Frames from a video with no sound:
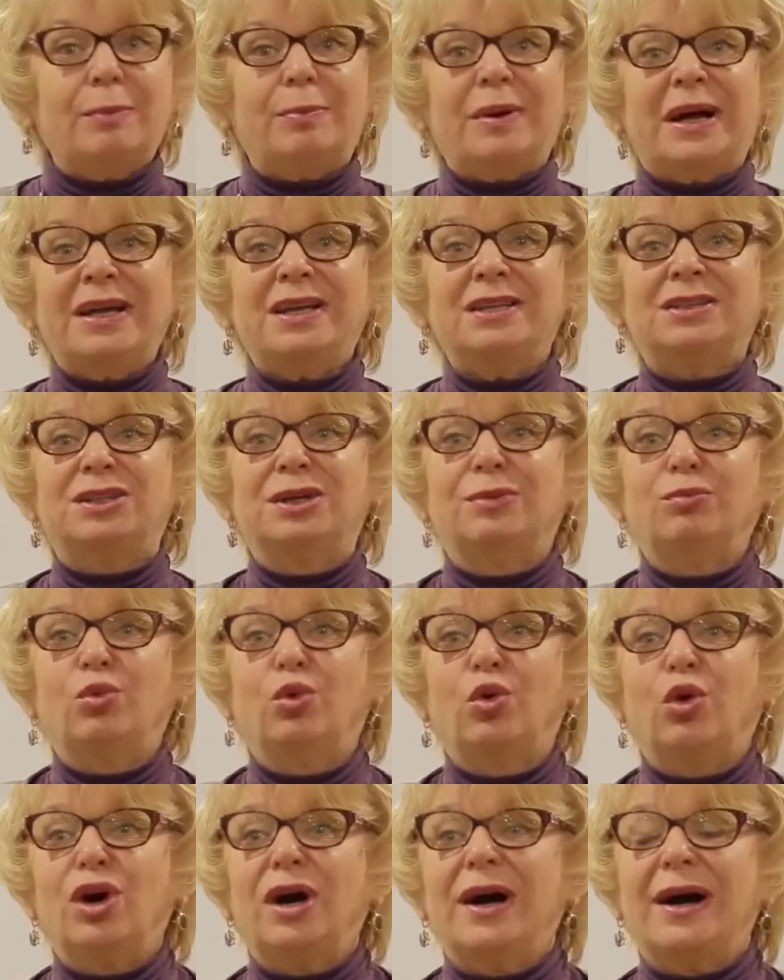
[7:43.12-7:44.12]

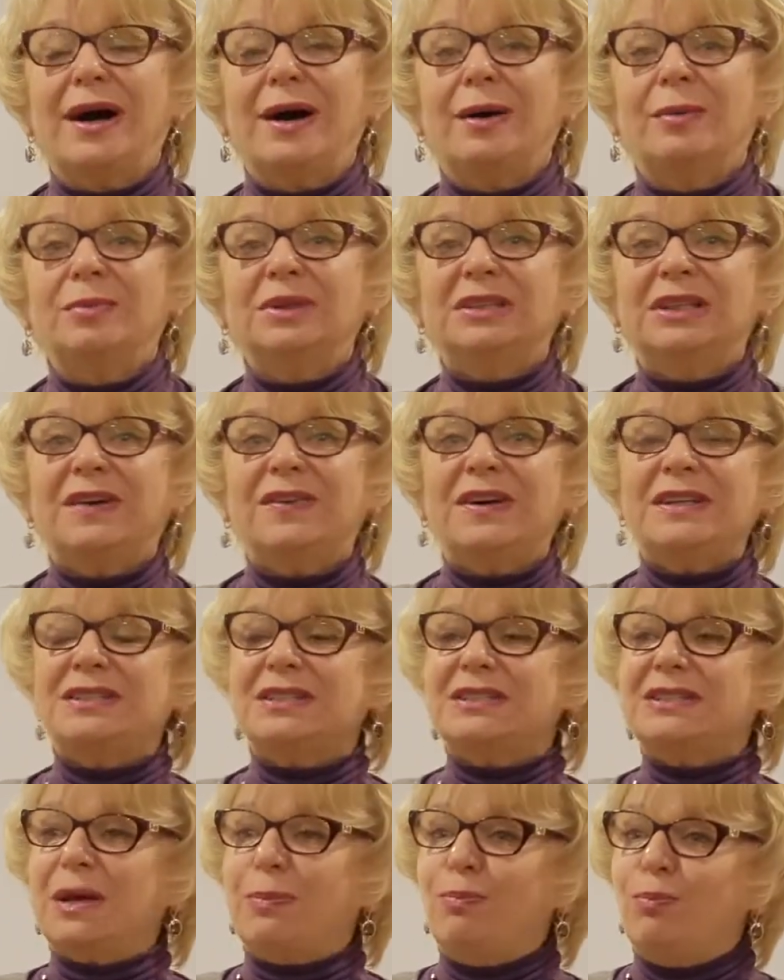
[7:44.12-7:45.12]
Поэтому мы
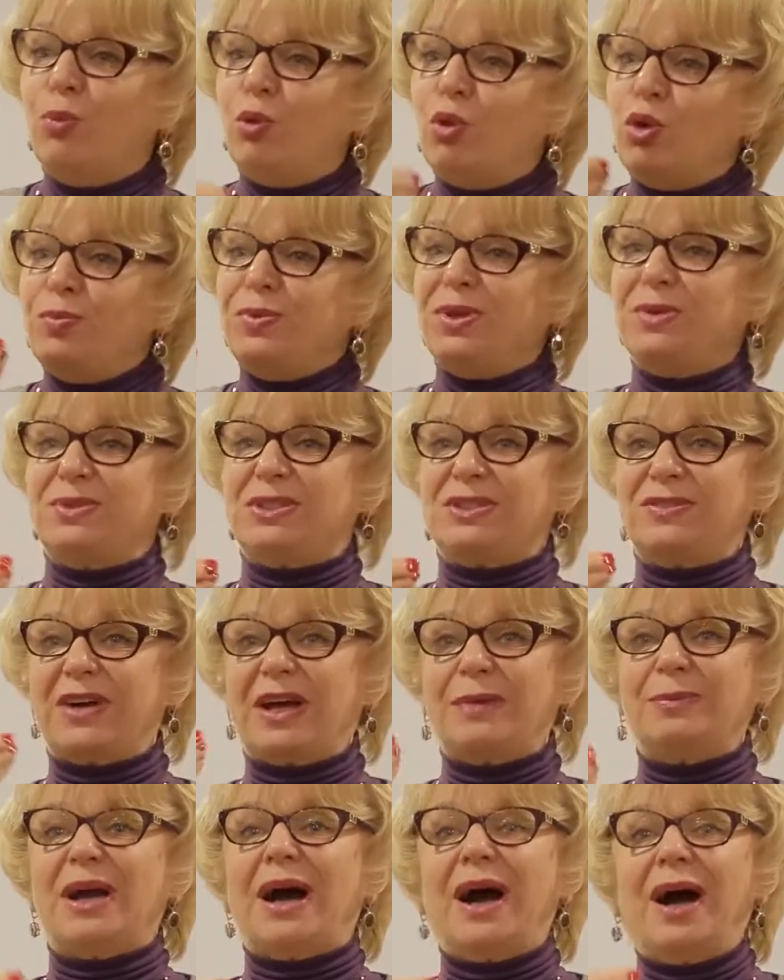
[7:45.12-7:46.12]
давайте запомним с
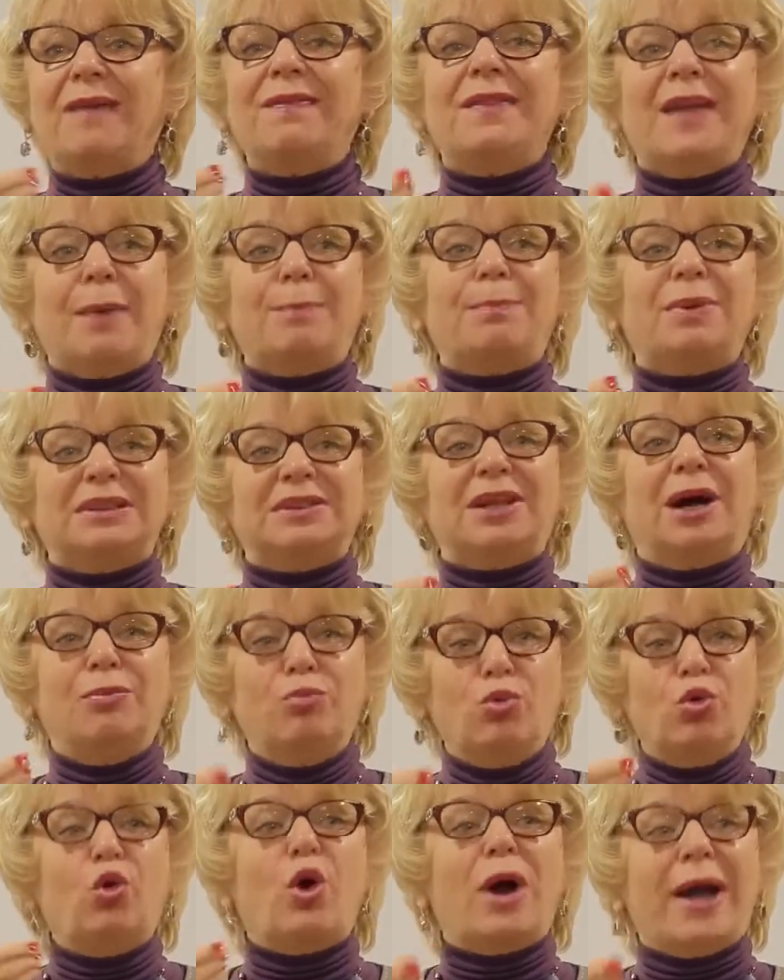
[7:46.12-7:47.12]
вами, она
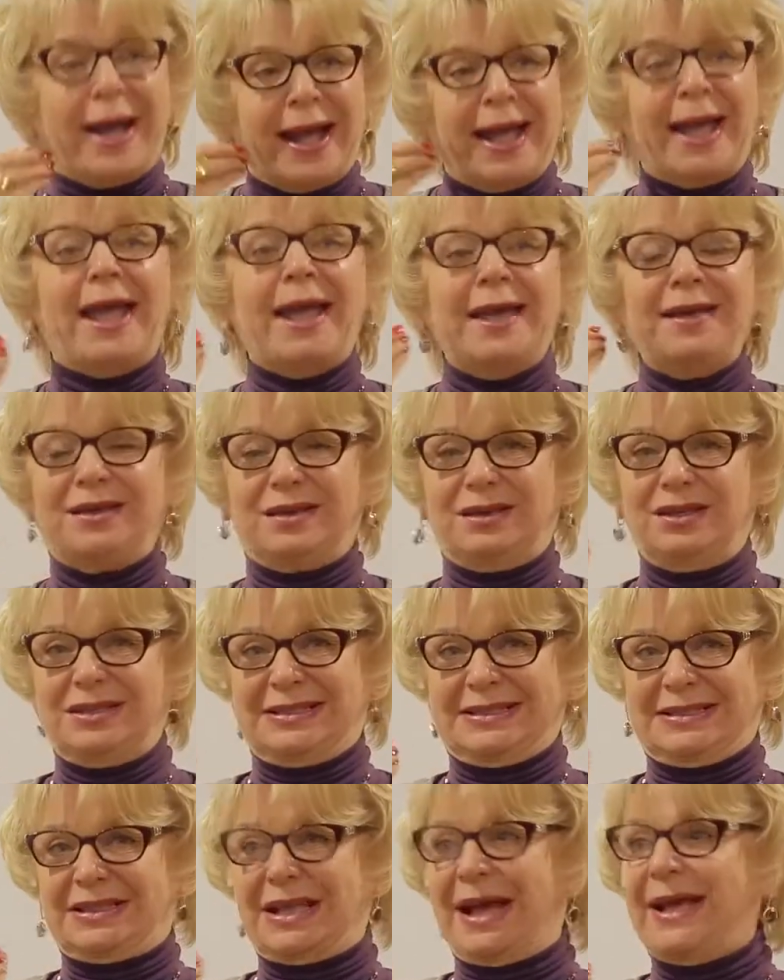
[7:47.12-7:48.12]
потому «эй» и
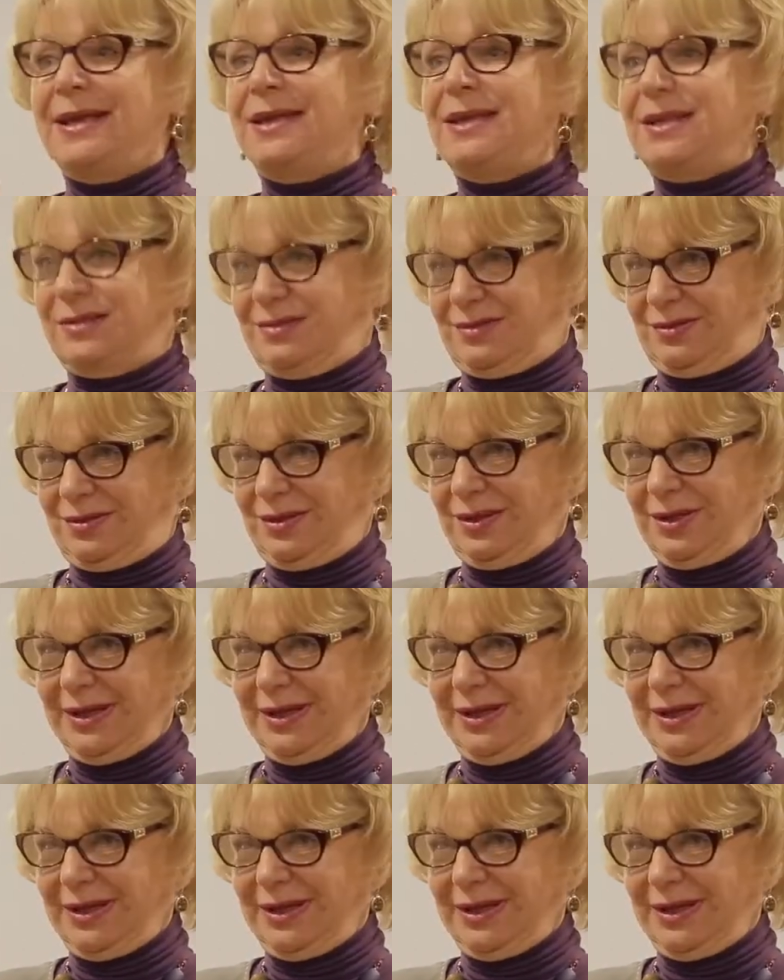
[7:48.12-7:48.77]
стоит,